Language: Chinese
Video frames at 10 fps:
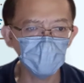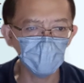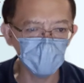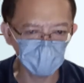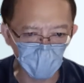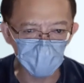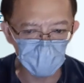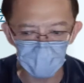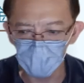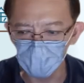他的保
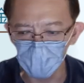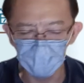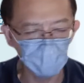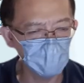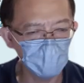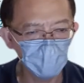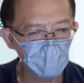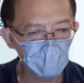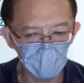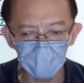险理赔金
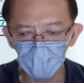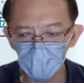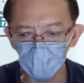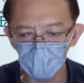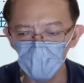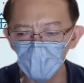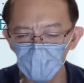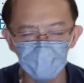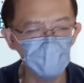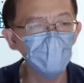能够有一
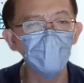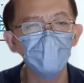两千万